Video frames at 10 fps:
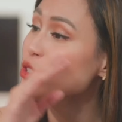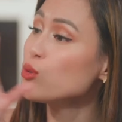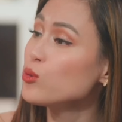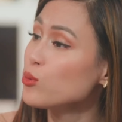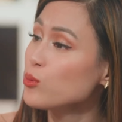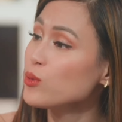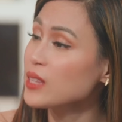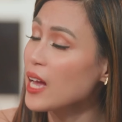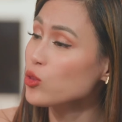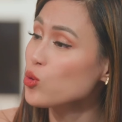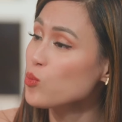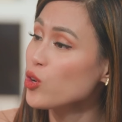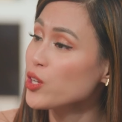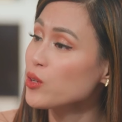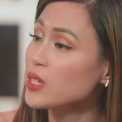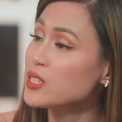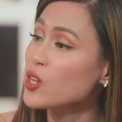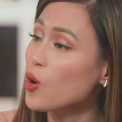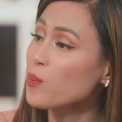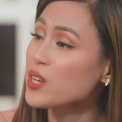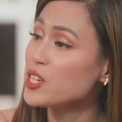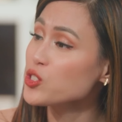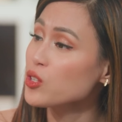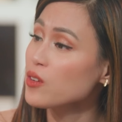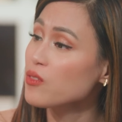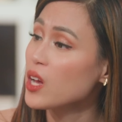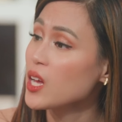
Yung tattoo mo ngayon, it's a combination of